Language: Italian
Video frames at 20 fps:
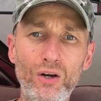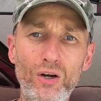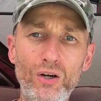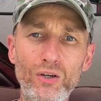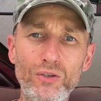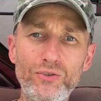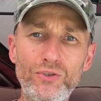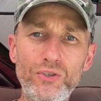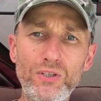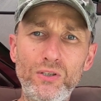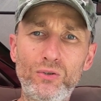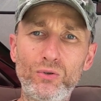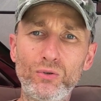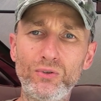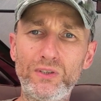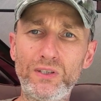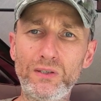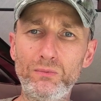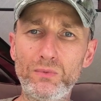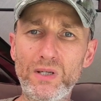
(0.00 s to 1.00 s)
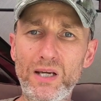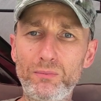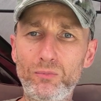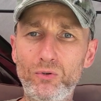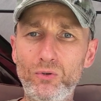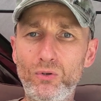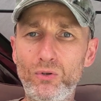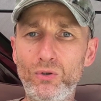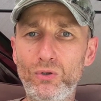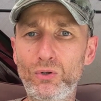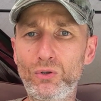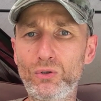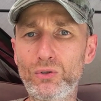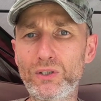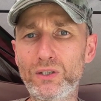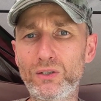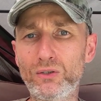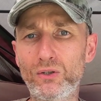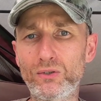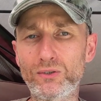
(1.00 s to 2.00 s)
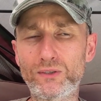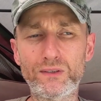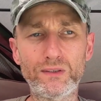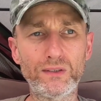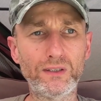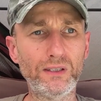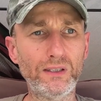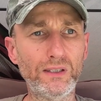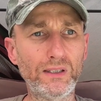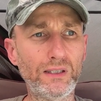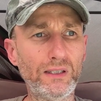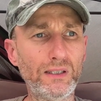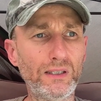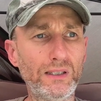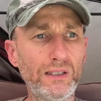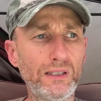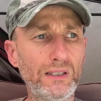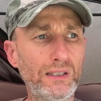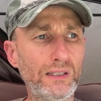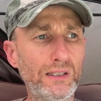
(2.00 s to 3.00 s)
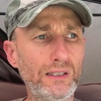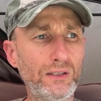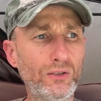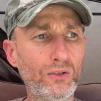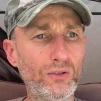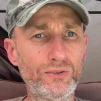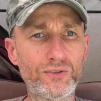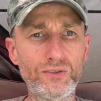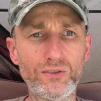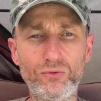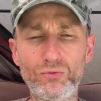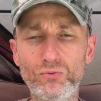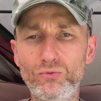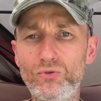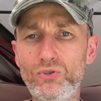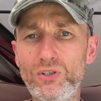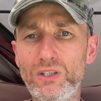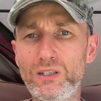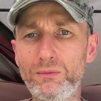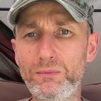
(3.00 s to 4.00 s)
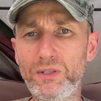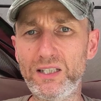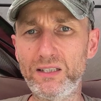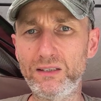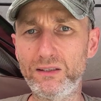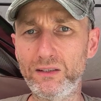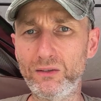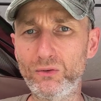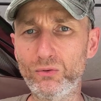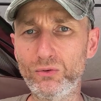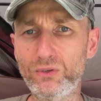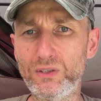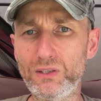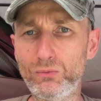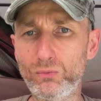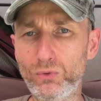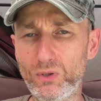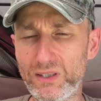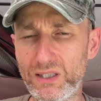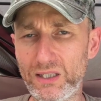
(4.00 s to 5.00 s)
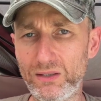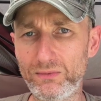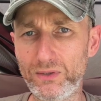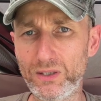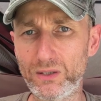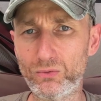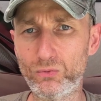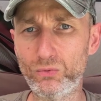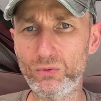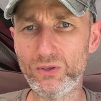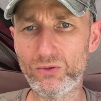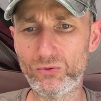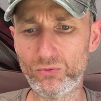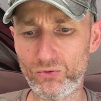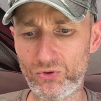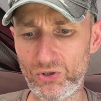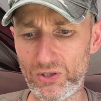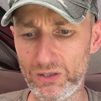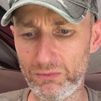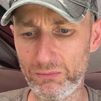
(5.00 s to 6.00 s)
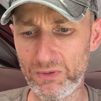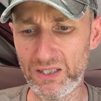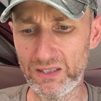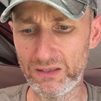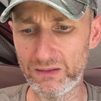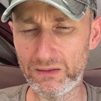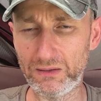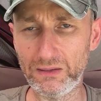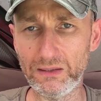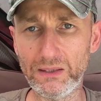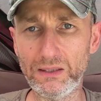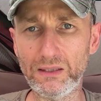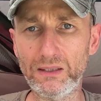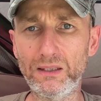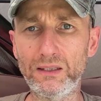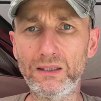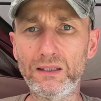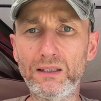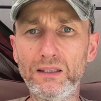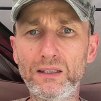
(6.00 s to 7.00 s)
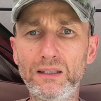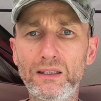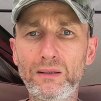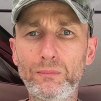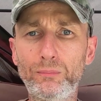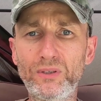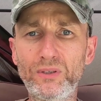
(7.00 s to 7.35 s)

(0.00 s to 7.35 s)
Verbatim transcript: Oggi continuiamo i nostri, i nostri suggerimenti, continuo a darvi alcuni suggerimenti eh,